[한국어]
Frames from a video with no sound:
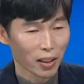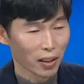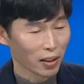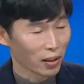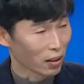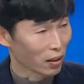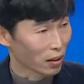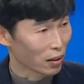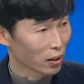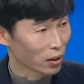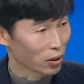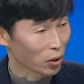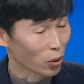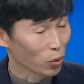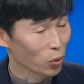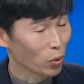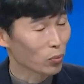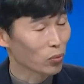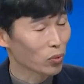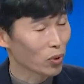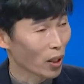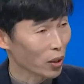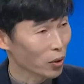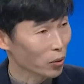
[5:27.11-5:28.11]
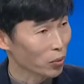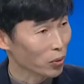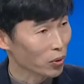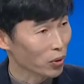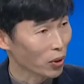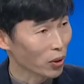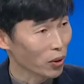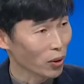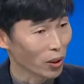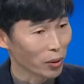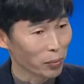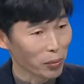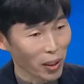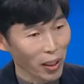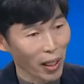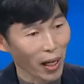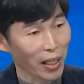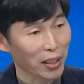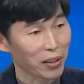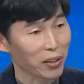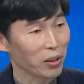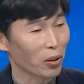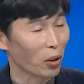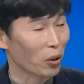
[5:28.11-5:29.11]
어, 전통 문화로부터 얼마나
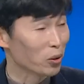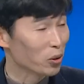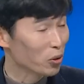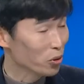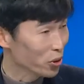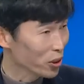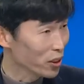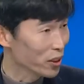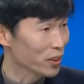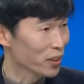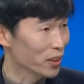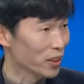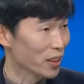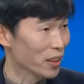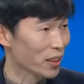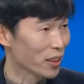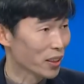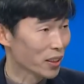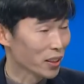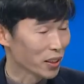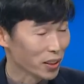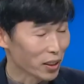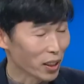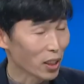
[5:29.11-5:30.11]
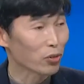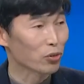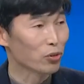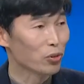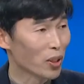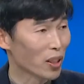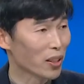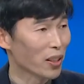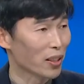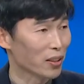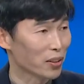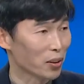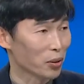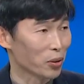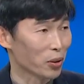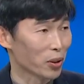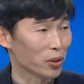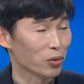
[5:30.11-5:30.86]
아이디어를 얻을 수 있는지 이게 중요하다는 거죠.